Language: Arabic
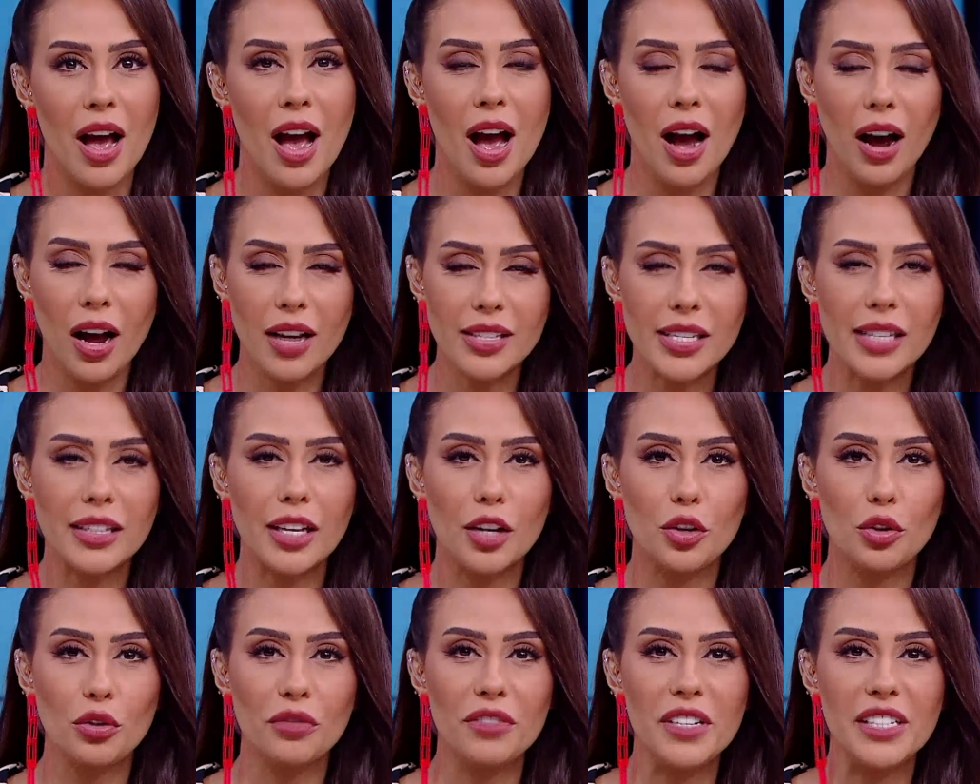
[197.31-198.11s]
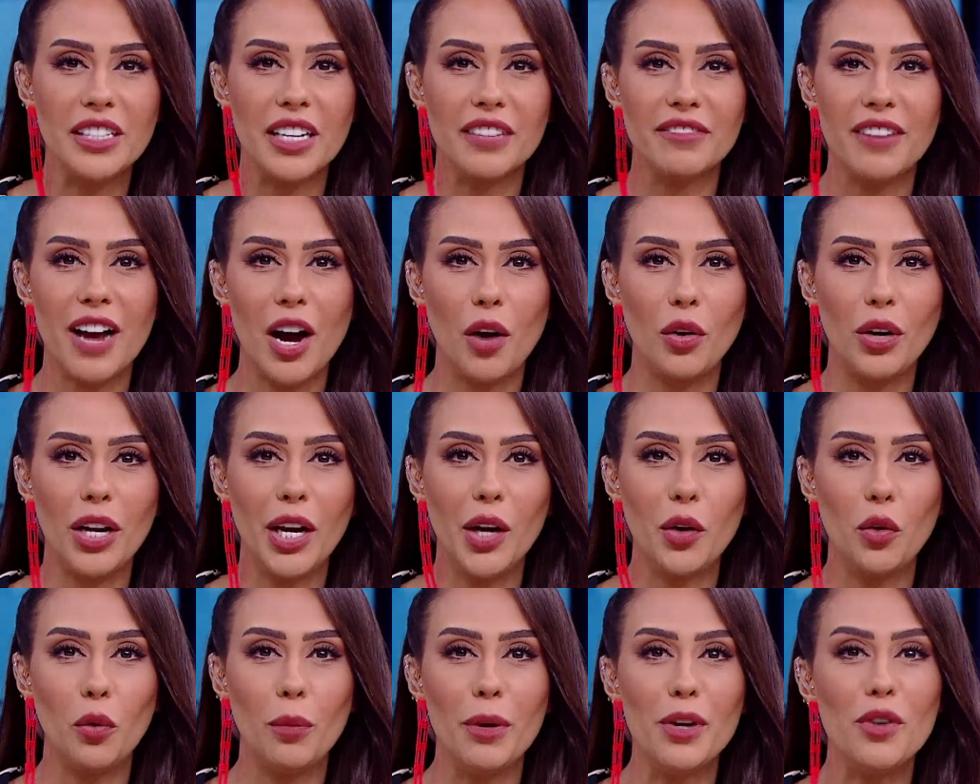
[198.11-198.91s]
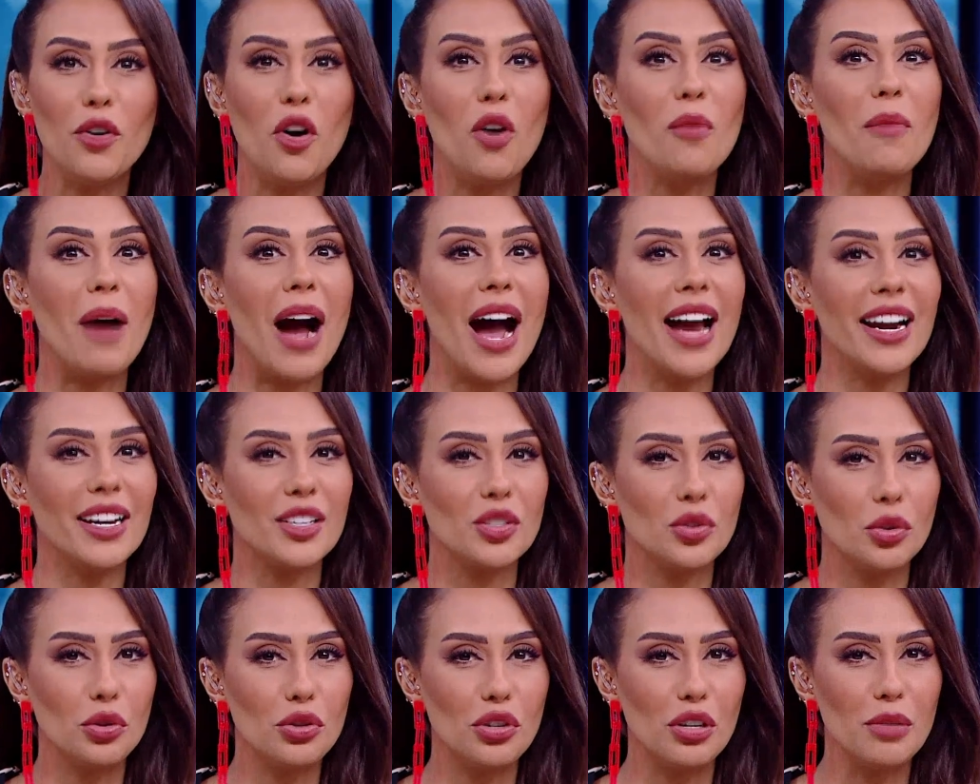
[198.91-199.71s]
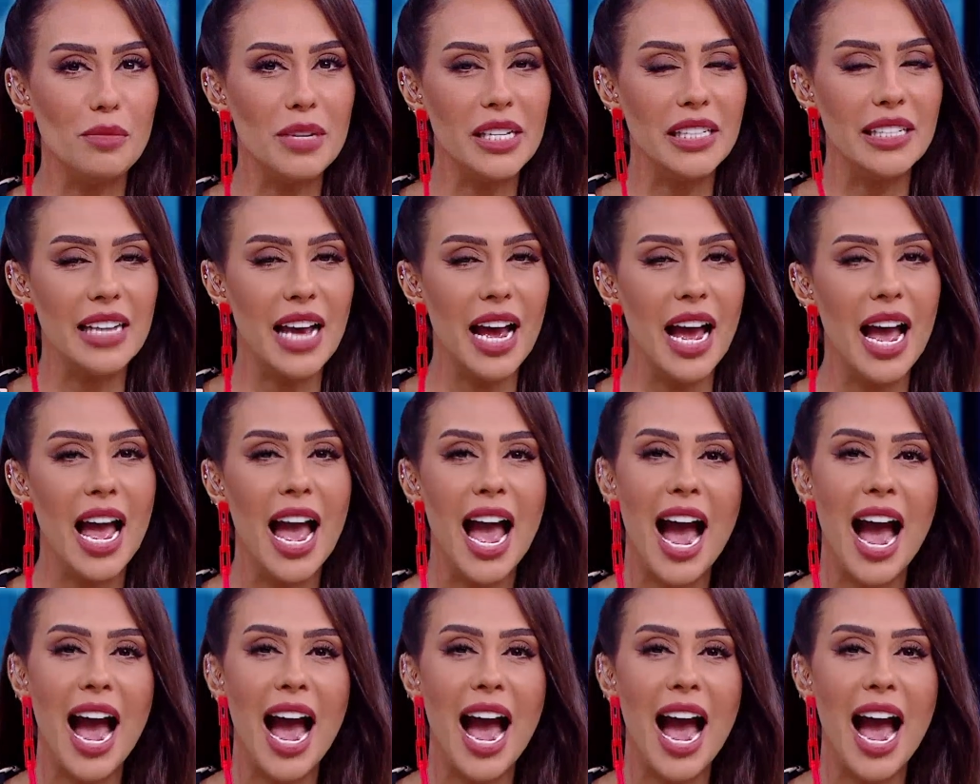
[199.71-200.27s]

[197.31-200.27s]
خاصه انه في تفاعل حلو بينهم على السوشيال ميديا